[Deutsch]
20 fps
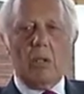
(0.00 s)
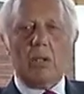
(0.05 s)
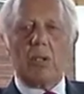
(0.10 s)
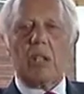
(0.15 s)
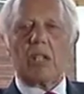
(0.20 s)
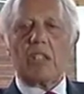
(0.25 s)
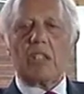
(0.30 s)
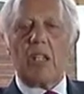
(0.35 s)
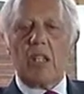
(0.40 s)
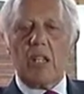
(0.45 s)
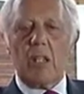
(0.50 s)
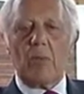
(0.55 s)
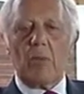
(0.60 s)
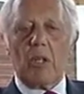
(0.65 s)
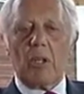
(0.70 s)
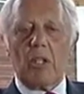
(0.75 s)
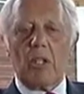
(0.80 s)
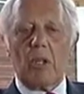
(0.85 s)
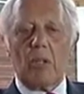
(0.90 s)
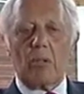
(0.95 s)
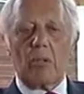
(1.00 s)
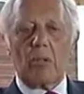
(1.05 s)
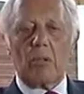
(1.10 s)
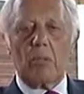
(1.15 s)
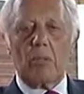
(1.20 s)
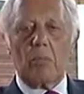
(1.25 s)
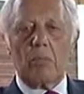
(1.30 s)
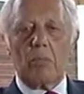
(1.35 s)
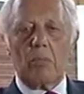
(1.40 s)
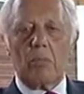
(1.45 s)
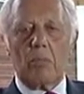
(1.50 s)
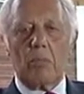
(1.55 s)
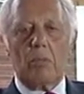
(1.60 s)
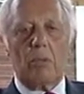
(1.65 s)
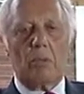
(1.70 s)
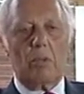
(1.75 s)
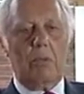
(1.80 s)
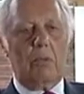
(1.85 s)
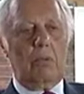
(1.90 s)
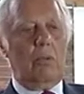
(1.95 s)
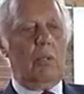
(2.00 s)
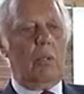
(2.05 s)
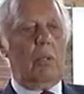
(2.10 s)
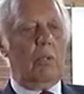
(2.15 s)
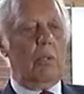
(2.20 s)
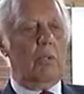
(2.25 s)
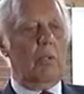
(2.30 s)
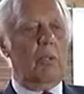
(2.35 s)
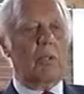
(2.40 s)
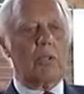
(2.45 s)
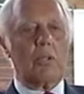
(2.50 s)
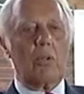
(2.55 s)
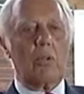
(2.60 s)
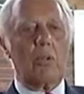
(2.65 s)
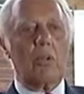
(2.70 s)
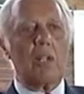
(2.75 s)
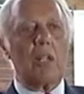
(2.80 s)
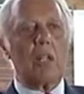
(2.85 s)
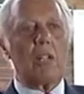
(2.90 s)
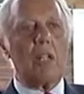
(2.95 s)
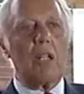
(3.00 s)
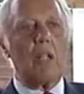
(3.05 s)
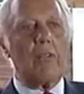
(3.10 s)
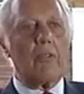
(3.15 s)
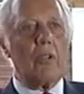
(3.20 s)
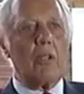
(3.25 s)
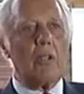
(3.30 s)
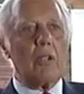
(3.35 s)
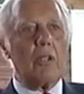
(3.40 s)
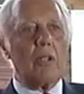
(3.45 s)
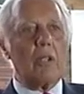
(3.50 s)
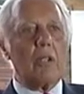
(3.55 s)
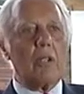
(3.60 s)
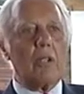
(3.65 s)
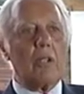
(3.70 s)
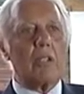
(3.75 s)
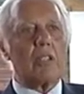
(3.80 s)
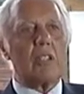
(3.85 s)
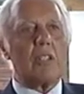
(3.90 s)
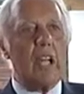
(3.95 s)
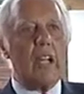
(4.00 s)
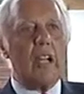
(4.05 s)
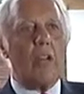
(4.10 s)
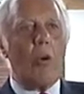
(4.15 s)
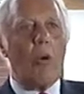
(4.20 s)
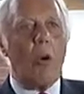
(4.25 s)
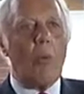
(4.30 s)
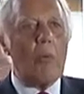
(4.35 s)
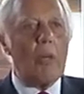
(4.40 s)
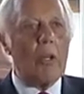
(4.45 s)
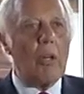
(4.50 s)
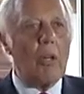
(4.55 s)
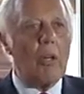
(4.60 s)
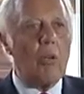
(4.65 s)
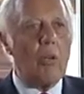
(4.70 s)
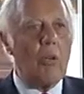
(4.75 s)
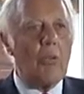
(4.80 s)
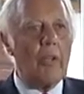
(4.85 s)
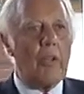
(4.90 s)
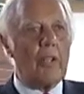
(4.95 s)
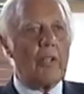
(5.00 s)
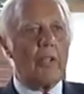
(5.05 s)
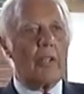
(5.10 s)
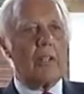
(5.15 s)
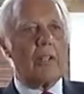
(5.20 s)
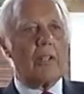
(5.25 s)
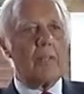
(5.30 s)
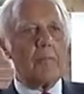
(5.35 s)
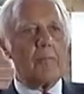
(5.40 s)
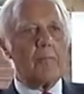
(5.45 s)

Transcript: dass ich mir gedacht habe, ja, wie soll ich das liefern? Das Zeug habe ich ja gar nicht. nicht?